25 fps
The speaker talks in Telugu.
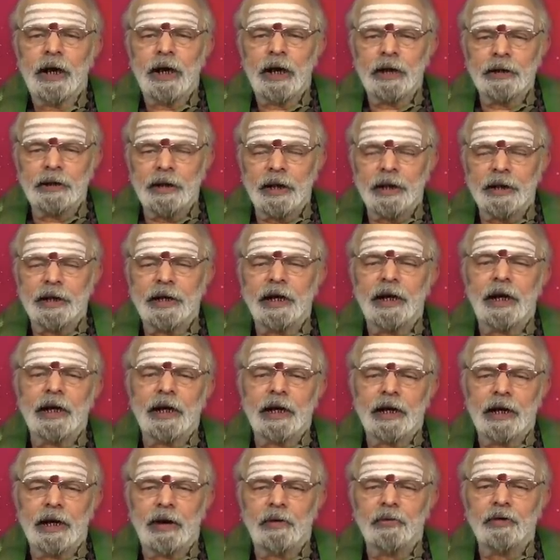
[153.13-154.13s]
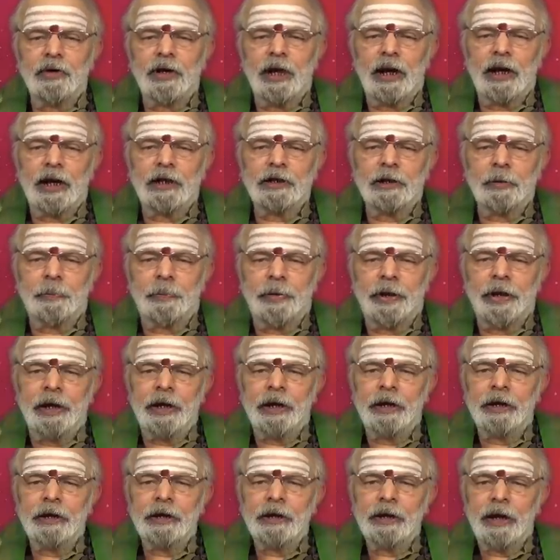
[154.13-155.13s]
అందరికీ అండగా ఉండాలని చెప్పని
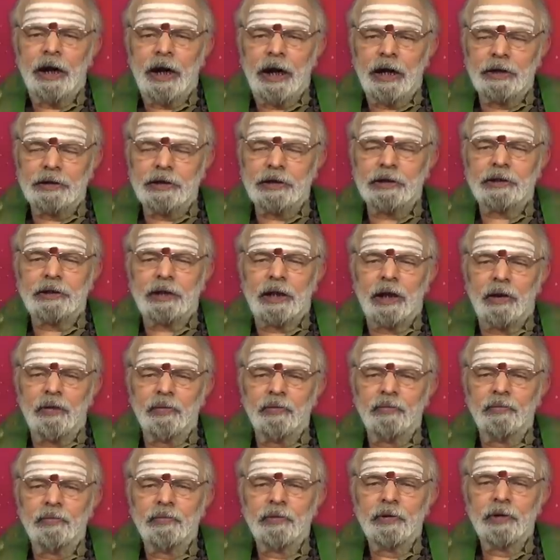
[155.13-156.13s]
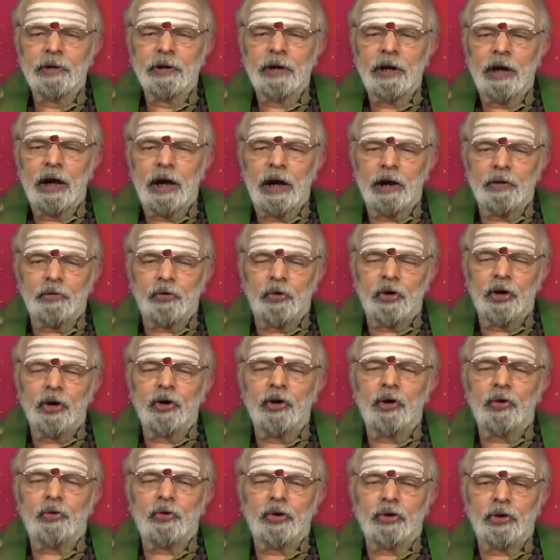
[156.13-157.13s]
ఆశిస్తారు ఆ
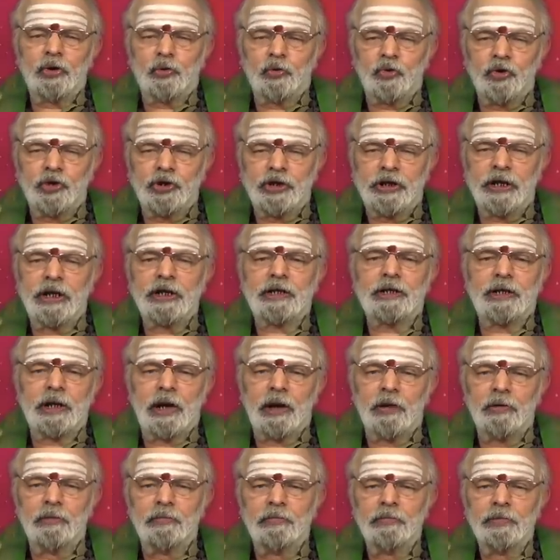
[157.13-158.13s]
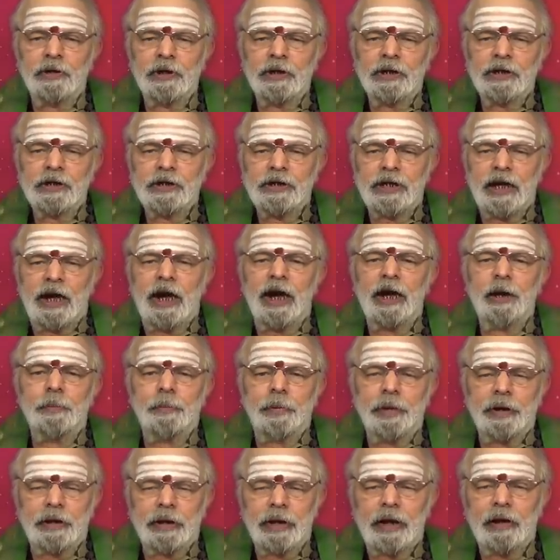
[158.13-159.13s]
కోణంలో కొంత కృషి చేస్తారు
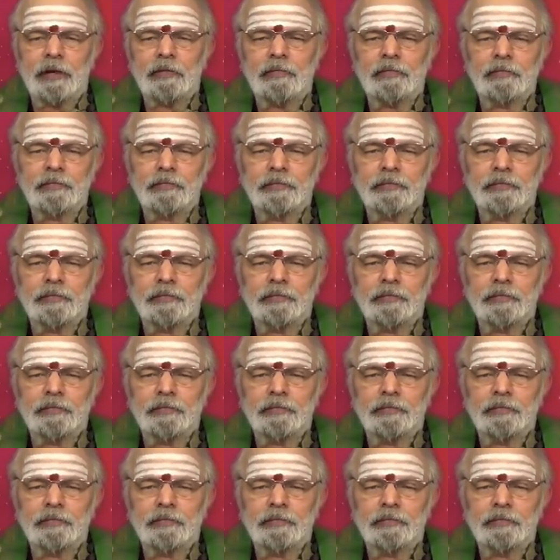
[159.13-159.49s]
సహాయపడతారు